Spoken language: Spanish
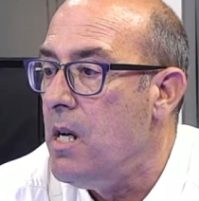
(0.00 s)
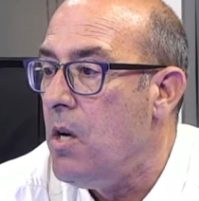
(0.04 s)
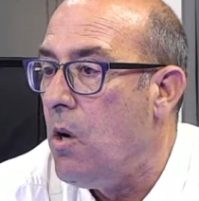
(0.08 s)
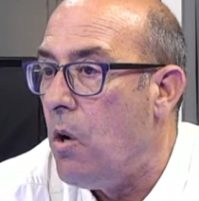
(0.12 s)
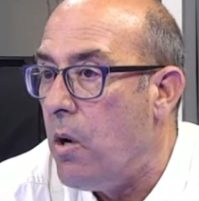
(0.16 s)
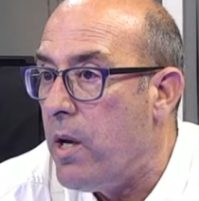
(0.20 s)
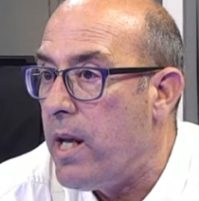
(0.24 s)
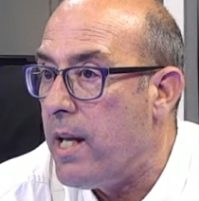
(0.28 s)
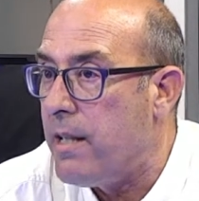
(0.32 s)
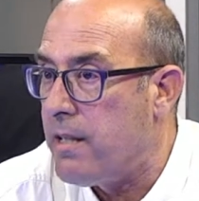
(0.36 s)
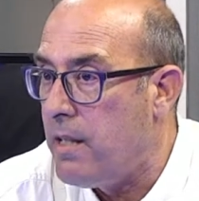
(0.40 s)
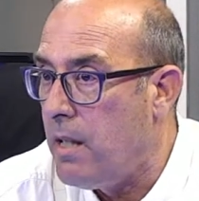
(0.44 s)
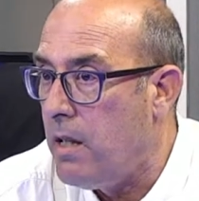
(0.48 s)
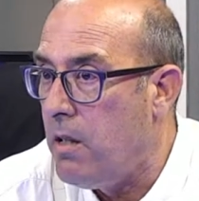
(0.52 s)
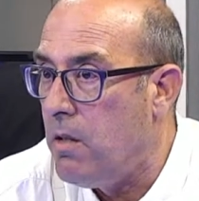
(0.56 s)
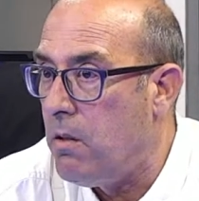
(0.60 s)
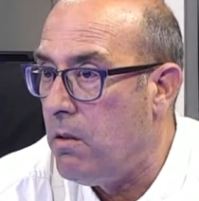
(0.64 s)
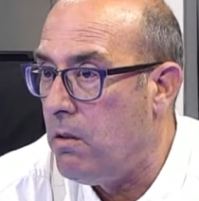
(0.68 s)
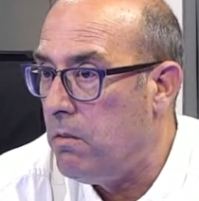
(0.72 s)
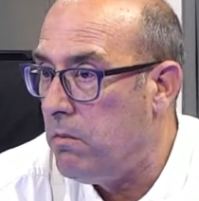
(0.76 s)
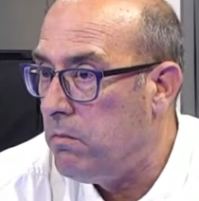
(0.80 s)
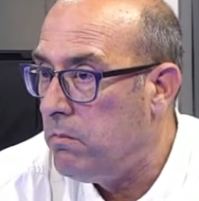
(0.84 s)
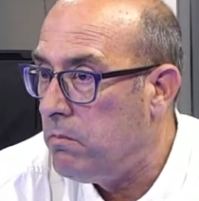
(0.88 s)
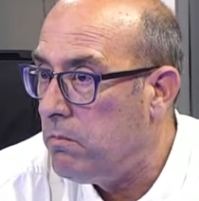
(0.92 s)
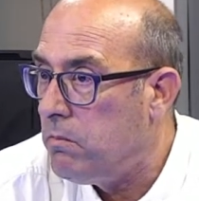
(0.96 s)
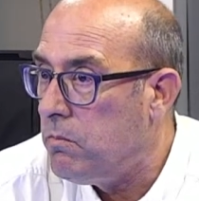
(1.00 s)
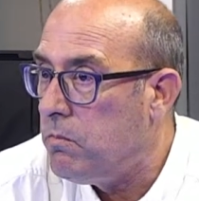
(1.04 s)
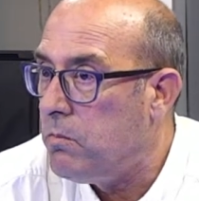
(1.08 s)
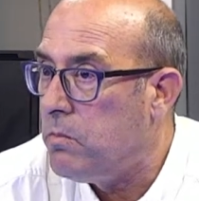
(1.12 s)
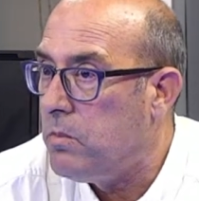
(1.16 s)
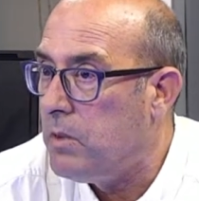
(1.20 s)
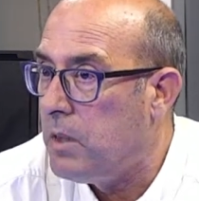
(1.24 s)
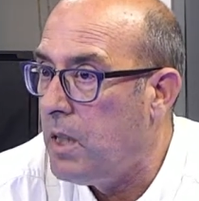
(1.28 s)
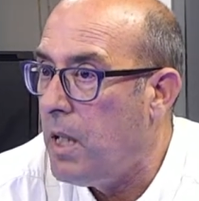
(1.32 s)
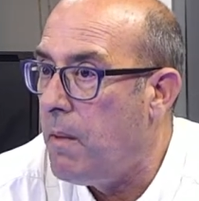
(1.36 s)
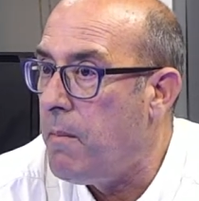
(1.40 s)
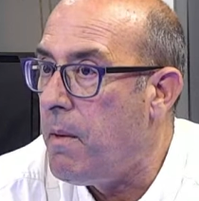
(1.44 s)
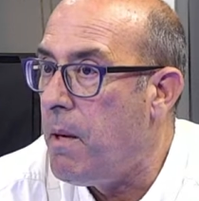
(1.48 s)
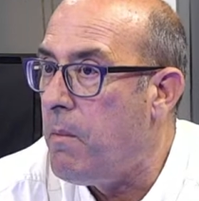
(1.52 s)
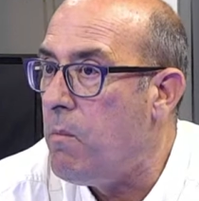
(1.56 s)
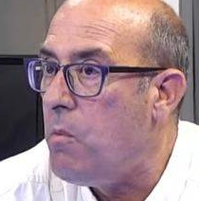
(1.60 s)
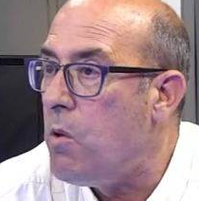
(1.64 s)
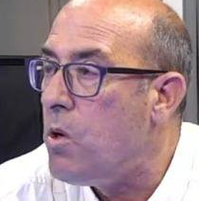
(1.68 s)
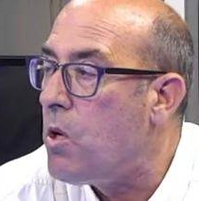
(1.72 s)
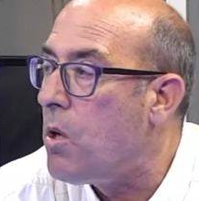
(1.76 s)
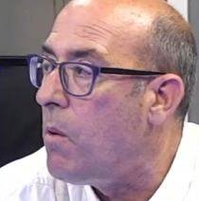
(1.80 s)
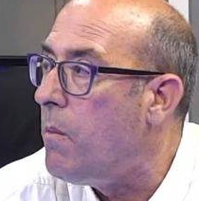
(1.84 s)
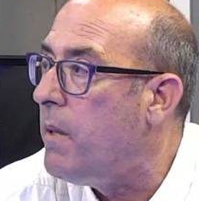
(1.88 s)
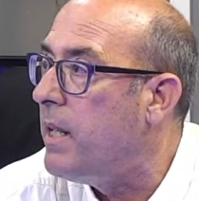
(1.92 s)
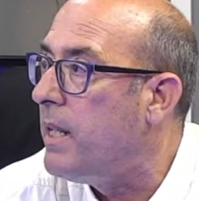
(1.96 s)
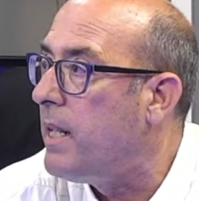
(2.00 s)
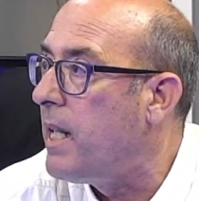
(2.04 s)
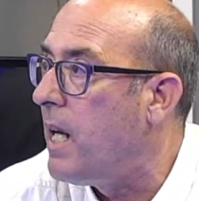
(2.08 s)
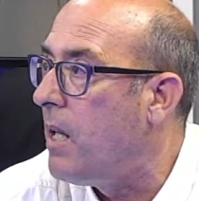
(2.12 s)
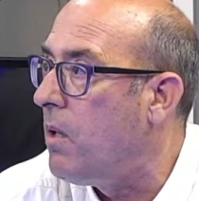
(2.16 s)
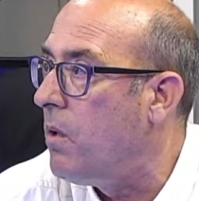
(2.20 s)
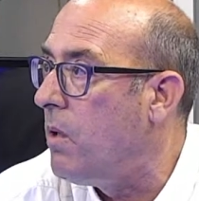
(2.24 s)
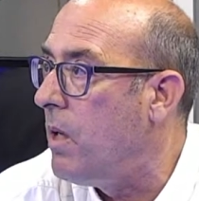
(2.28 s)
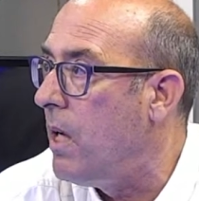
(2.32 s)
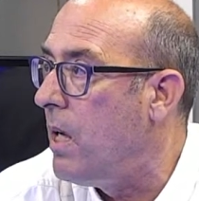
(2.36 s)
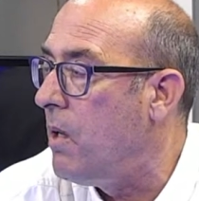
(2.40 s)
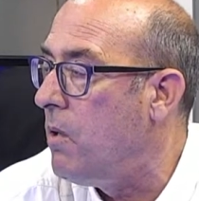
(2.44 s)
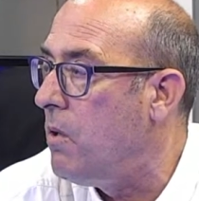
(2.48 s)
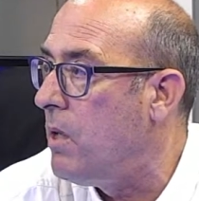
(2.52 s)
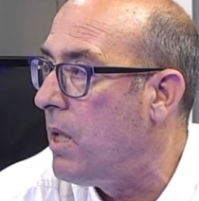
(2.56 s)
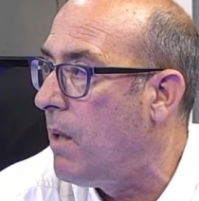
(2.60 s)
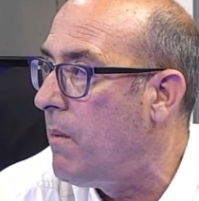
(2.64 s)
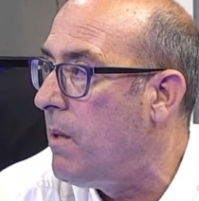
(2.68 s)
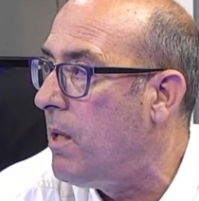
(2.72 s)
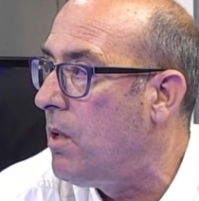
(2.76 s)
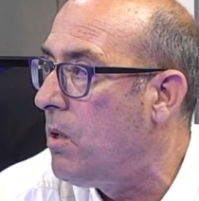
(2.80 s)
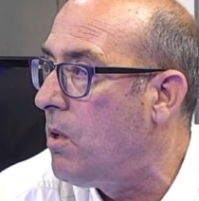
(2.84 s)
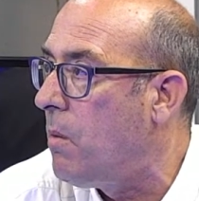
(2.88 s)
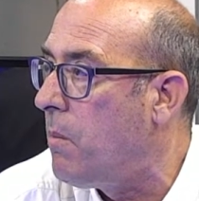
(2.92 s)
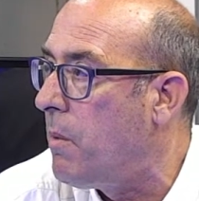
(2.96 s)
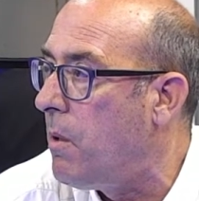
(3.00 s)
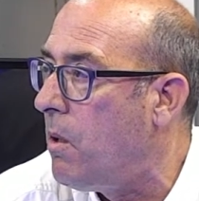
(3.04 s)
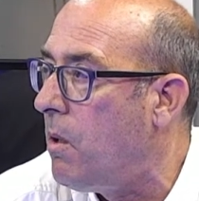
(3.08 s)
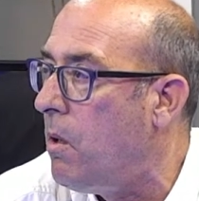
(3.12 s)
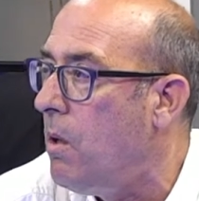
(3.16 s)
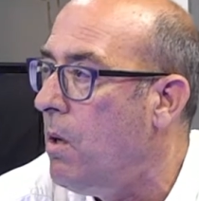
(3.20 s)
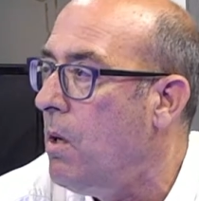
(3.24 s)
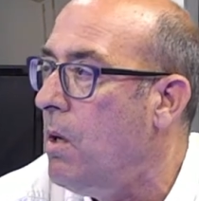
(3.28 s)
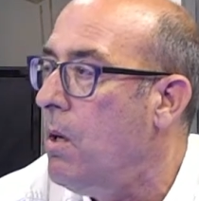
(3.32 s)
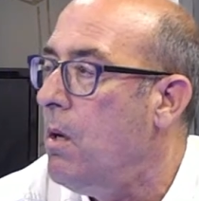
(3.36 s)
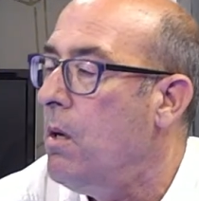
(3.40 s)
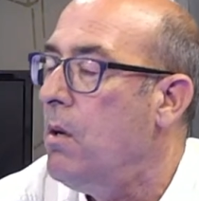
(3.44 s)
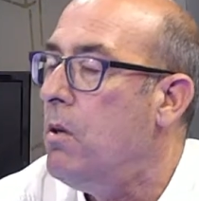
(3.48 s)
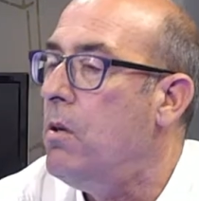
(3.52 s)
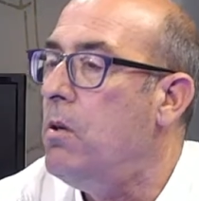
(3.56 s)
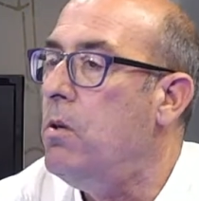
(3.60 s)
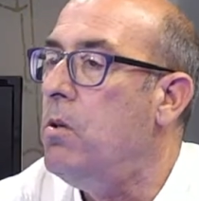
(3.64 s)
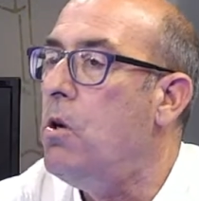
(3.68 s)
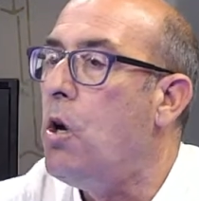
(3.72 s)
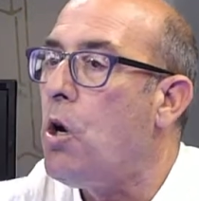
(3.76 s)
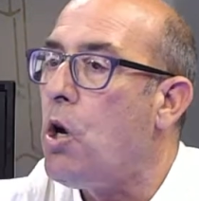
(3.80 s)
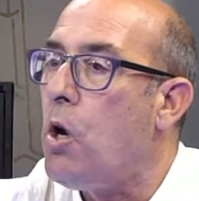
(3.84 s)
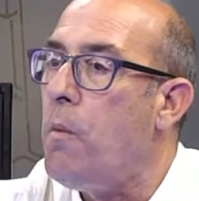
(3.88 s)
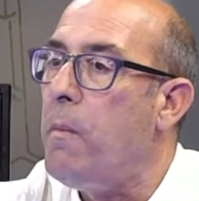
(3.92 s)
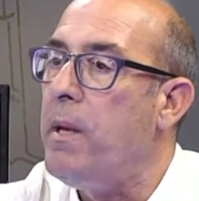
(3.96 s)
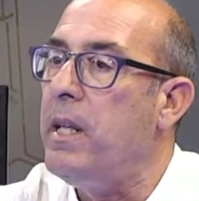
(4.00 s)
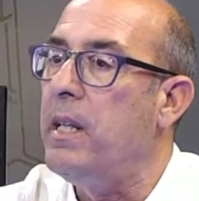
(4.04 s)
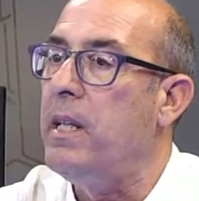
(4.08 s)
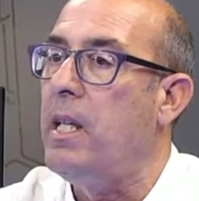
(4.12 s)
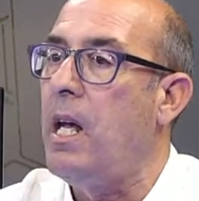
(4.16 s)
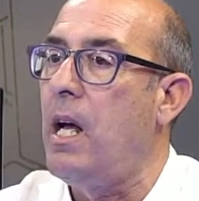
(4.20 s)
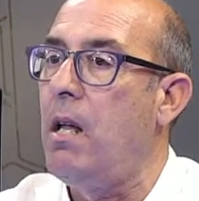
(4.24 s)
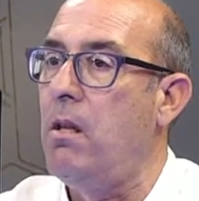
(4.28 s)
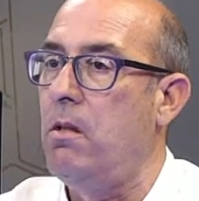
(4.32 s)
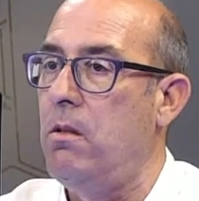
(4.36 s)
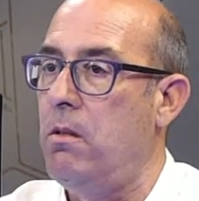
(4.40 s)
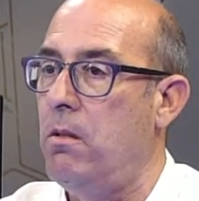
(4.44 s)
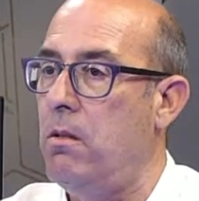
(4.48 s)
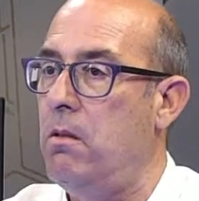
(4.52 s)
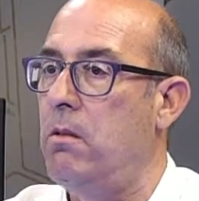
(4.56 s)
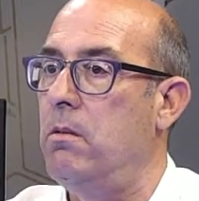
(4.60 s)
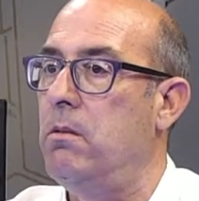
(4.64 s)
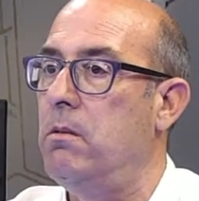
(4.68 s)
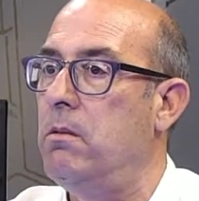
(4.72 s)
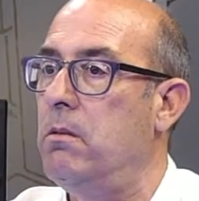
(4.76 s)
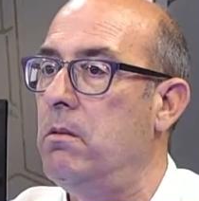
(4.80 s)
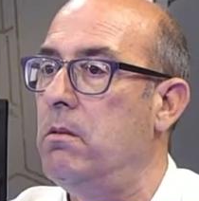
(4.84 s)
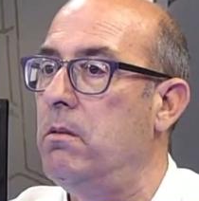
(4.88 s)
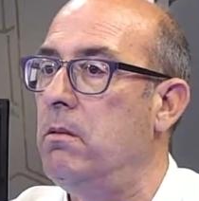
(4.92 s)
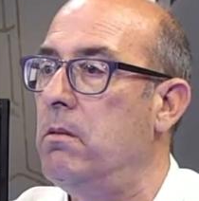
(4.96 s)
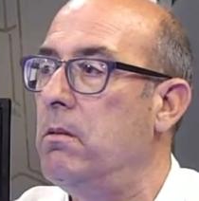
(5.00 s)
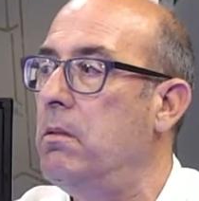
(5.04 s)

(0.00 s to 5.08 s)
Hoy ha sido tema muy comentado en el ayuntamiento, pero no comentado,